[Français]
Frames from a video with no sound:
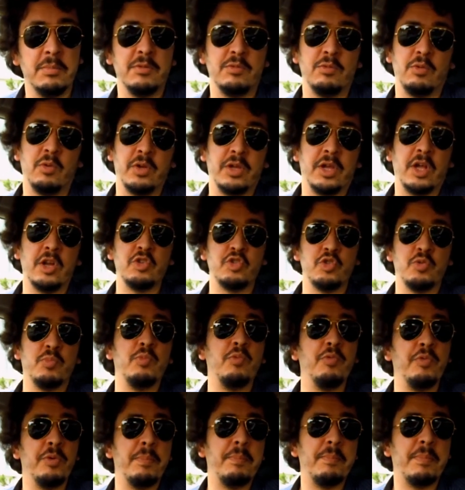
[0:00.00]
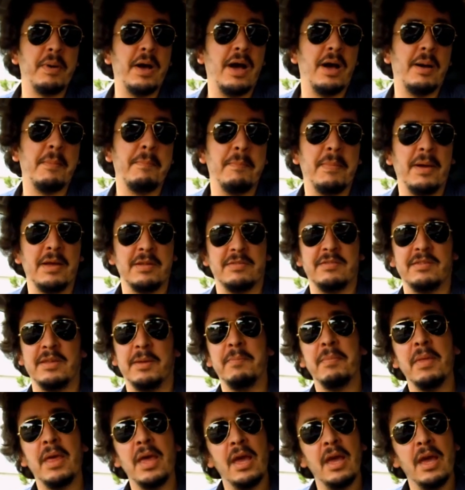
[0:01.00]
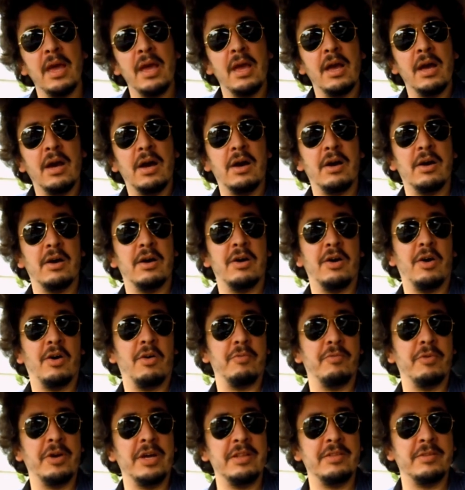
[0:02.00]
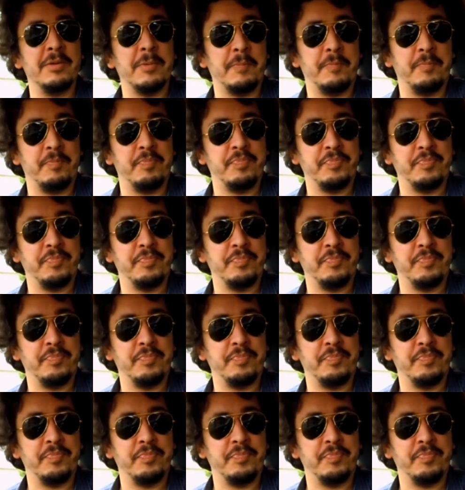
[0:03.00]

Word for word: mais sur lequel je ne pouvais pas passer. Euh, en fait,